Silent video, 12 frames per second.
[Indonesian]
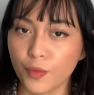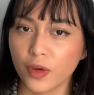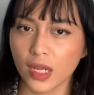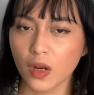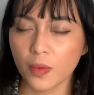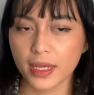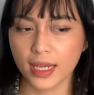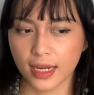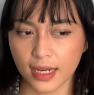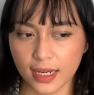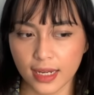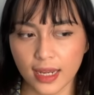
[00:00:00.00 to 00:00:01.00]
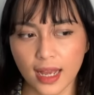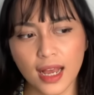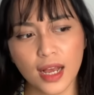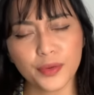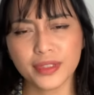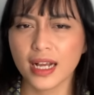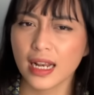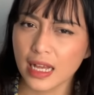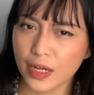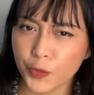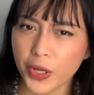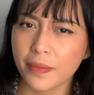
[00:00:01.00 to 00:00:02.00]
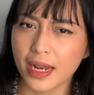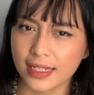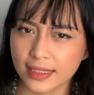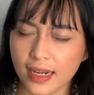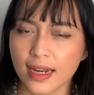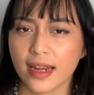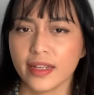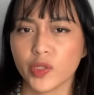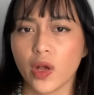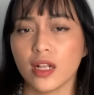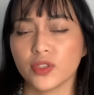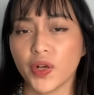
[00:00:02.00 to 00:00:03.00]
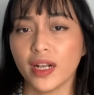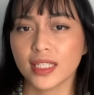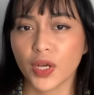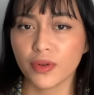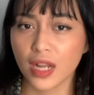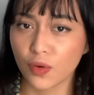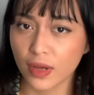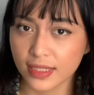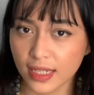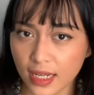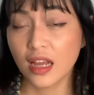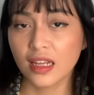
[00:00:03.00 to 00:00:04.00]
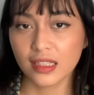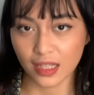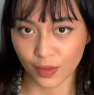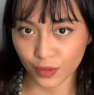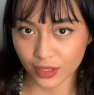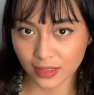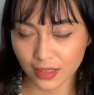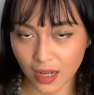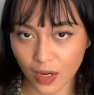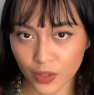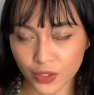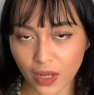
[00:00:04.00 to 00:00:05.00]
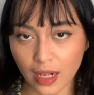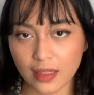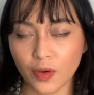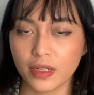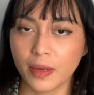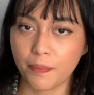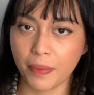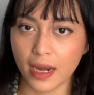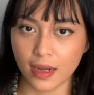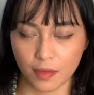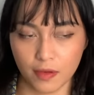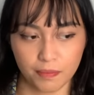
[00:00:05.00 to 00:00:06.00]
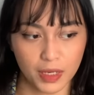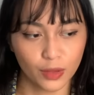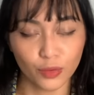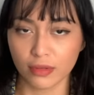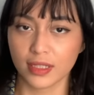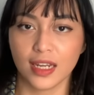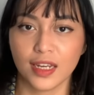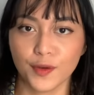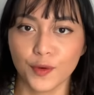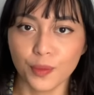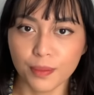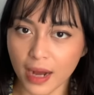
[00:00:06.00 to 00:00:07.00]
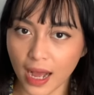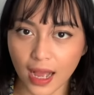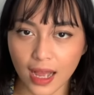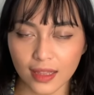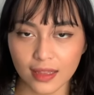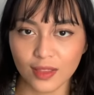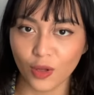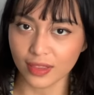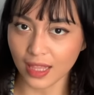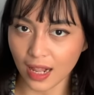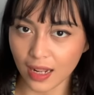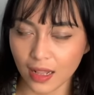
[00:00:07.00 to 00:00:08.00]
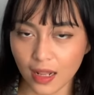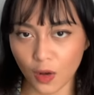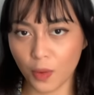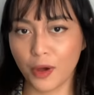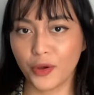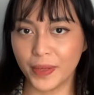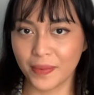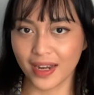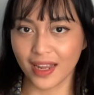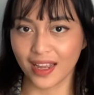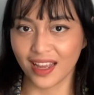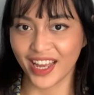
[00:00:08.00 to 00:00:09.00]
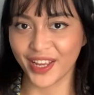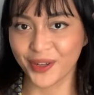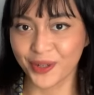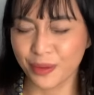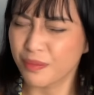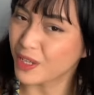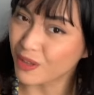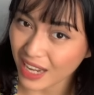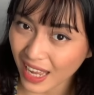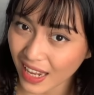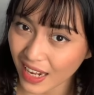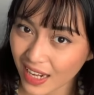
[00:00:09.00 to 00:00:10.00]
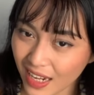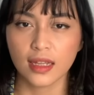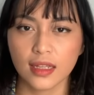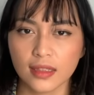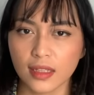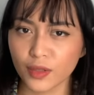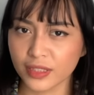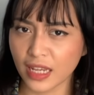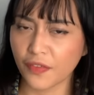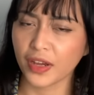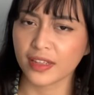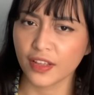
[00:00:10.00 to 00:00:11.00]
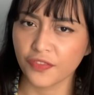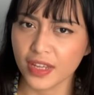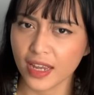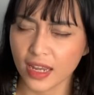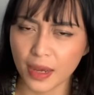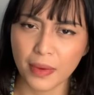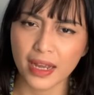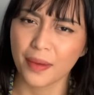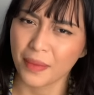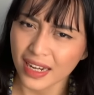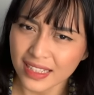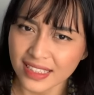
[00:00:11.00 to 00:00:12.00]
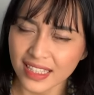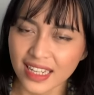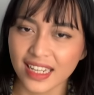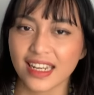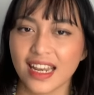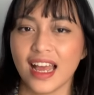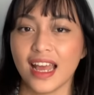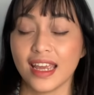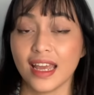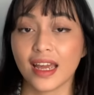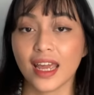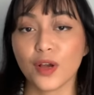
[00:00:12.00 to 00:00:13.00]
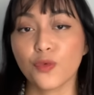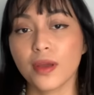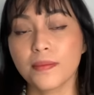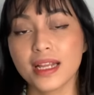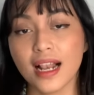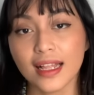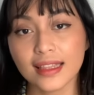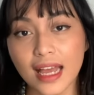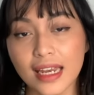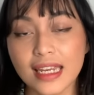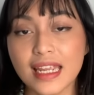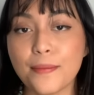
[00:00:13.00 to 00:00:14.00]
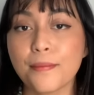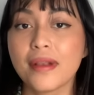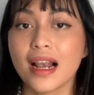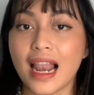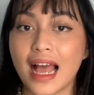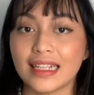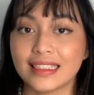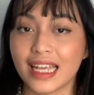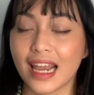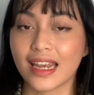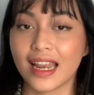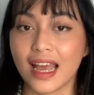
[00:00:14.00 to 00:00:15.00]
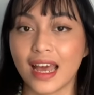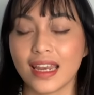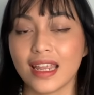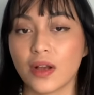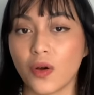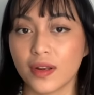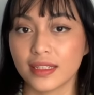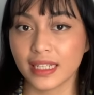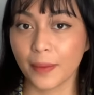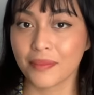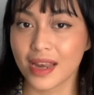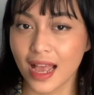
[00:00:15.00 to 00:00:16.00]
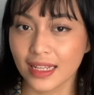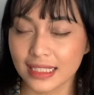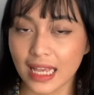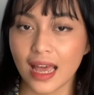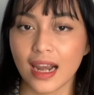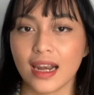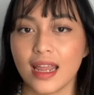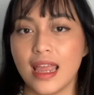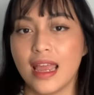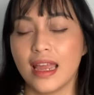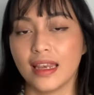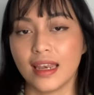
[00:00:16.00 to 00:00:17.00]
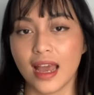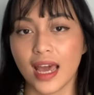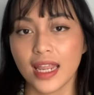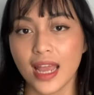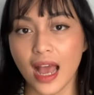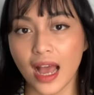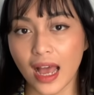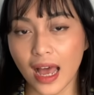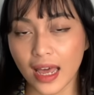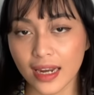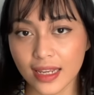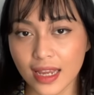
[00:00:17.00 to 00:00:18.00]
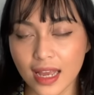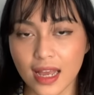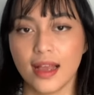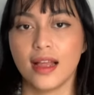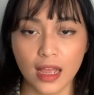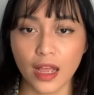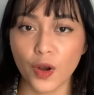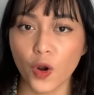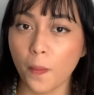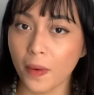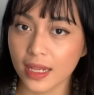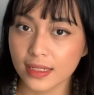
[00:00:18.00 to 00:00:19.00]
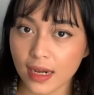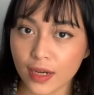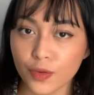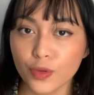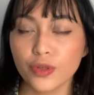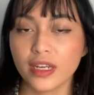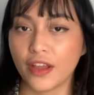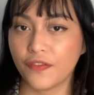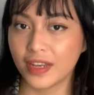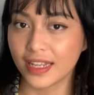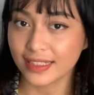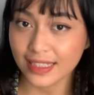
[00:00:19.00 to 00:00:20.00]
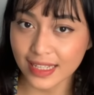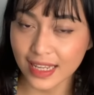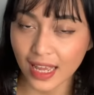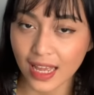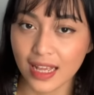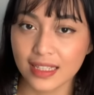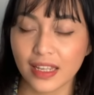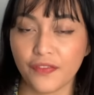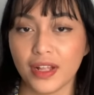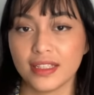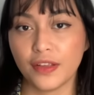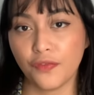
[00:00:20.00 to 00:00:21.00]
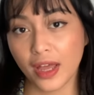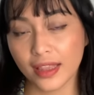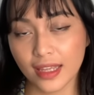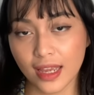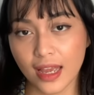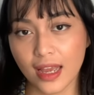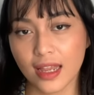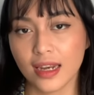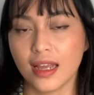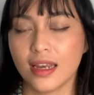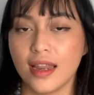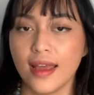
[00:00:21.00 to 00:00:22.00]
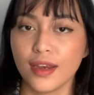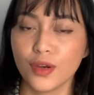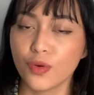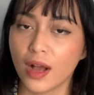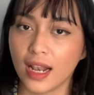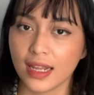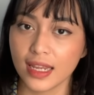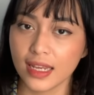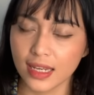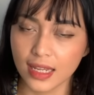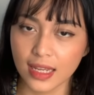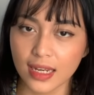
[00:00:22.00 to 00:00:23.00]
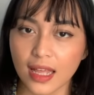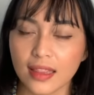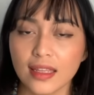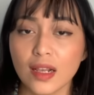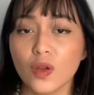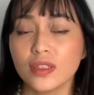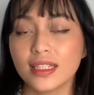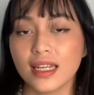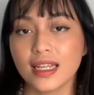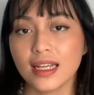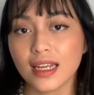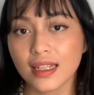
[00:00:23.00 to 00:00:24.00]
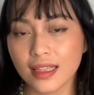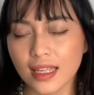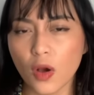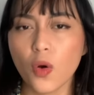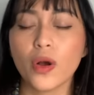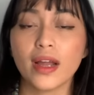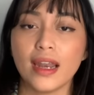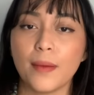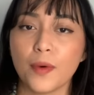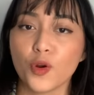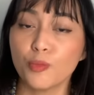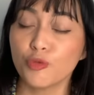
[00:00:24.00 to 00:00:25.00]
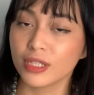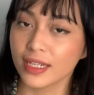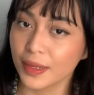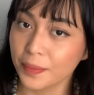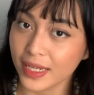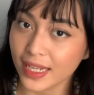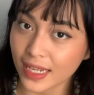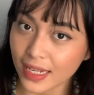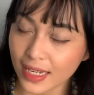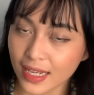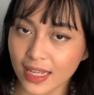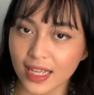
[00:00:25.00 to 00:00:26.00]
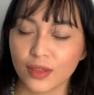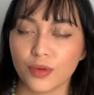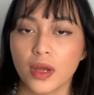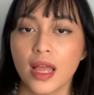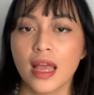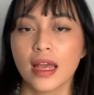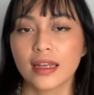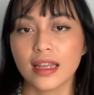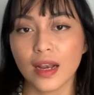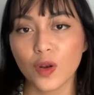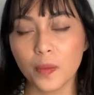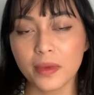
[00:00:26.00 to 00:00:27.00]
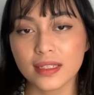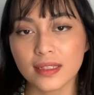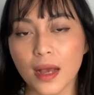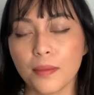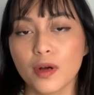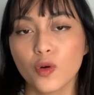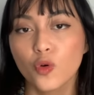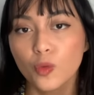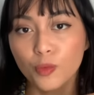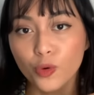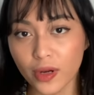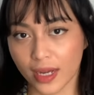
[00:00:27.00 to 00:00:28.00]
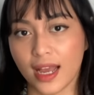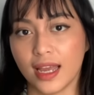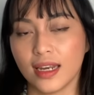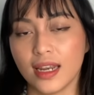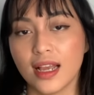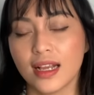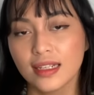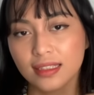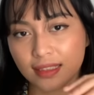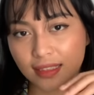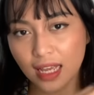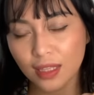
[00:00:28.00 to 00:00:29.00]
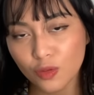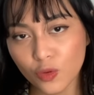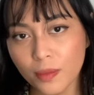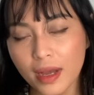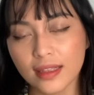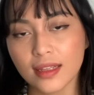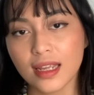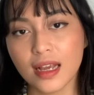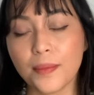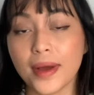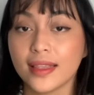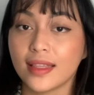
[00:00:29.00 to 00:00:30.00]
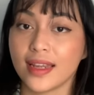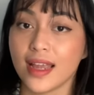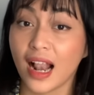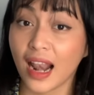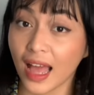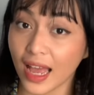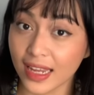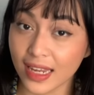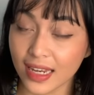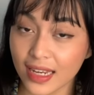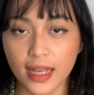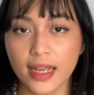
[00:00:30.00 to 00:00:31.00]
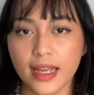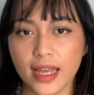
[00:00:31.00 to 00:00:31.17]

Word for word: Mungkin lo mikir gini, ah udahlah gue belajar dari soal-soal tahun lalu aja. Terus kalau soal tahun depan bentuknya diubah total lo mau gimana? Ayo, bingung kan? Terus efektifnya yang bagaimana sih? Nah, yang kayak gue bilang tadi, belajar dari konsep dasar dari akarnya. Lo pelajarin dulu definisinya, sifat-sifatnya. Nah, dari dua hal ini nanti lo jadi ngerti, oh kenapa rumusannya begini gitu. Dan lo bisa menghubungkan satu materi ke materi yang lain.